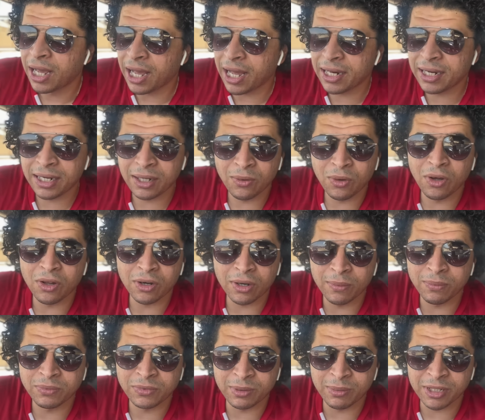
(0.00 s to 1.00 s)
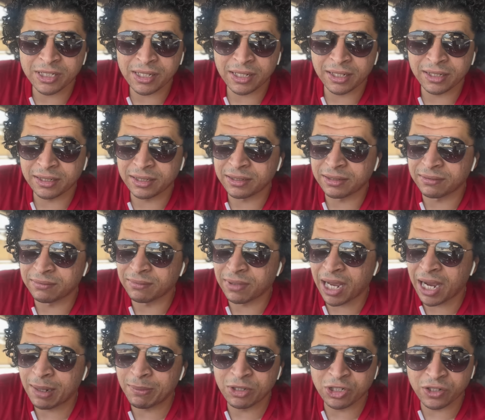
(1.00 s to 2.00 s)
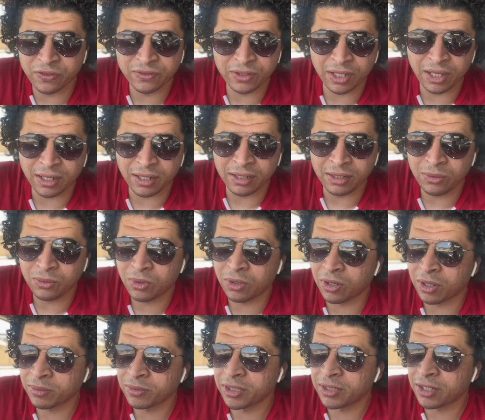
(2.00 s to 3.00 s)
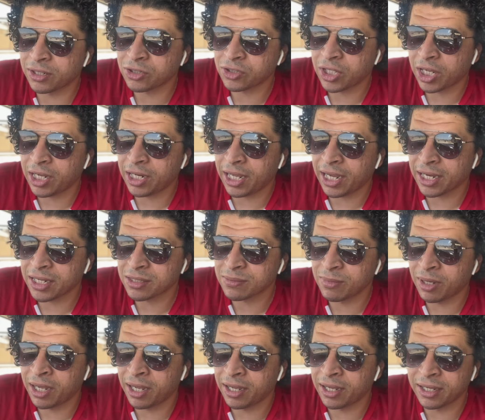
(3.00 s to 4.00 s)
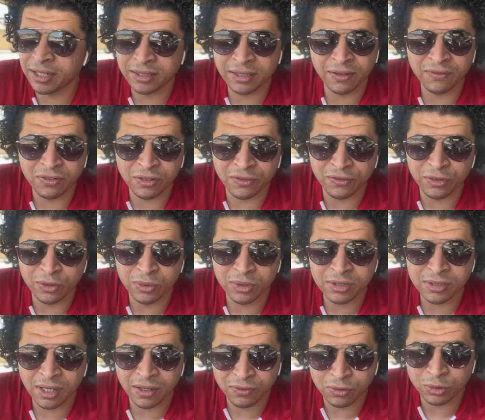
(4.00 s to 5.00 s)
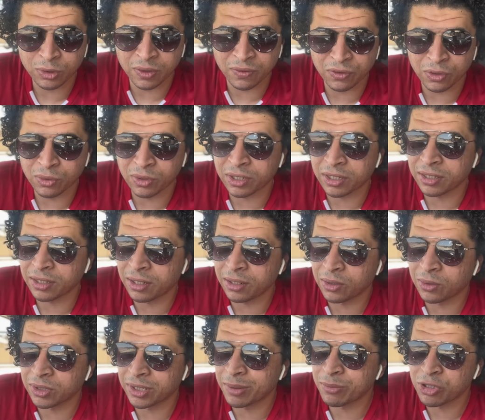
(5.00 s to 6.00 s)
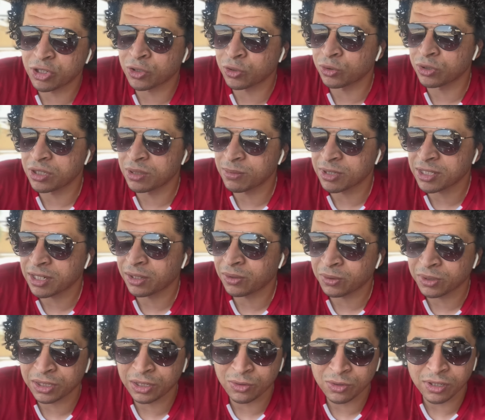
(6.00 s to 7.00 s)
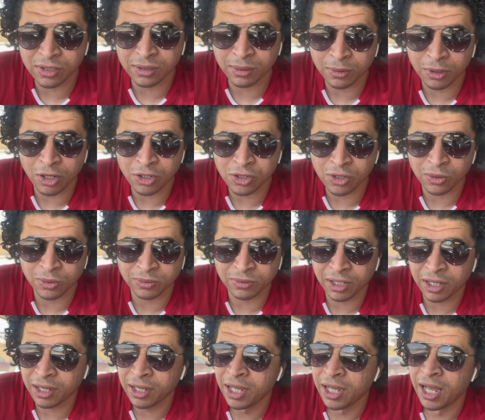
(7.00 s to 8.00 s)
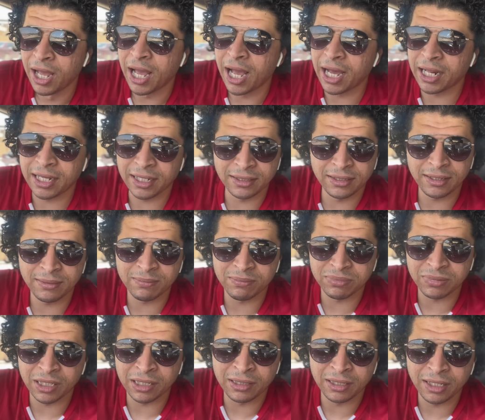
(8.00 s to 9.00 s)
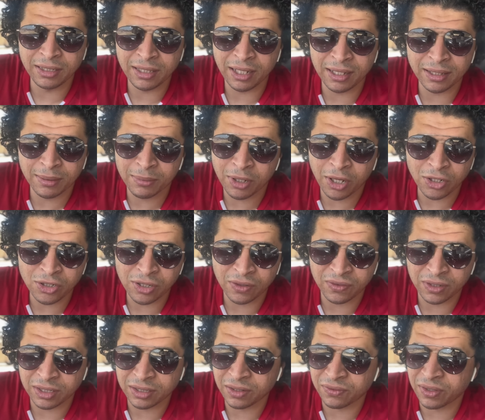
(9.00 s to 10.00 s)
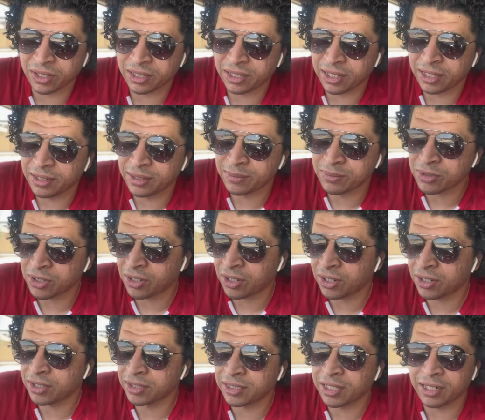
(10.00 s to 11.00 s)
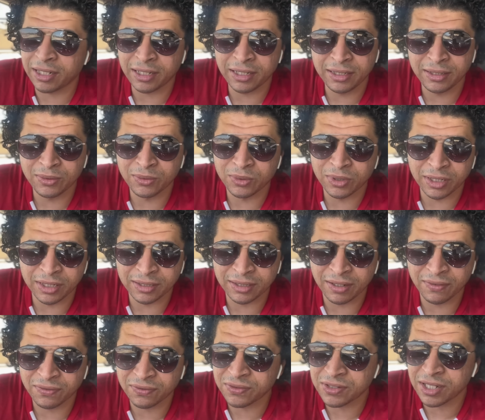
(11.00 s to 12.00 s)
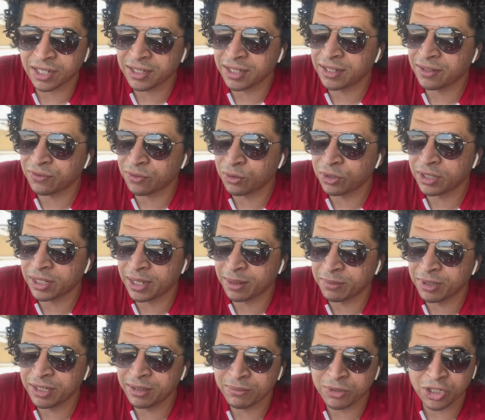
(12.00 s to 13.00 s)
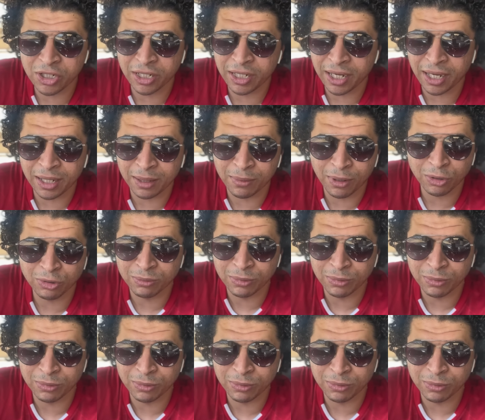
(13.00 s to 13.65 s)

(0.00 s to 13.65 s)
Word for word: انا لو جربت مثلا اعمل شيفت كارير وجربت ان انا اشتغل حاجه اسمها هيتاف ريفيور زي الفود ريفيور كده اللي هو ده مش جوسي مثلا وادي له 6 من 10 وبتاع انا هديك 2 3 من 10 في الهتافات لان بصراحه تلحين وهتاف زي الفل جميل مش لايق على بعضه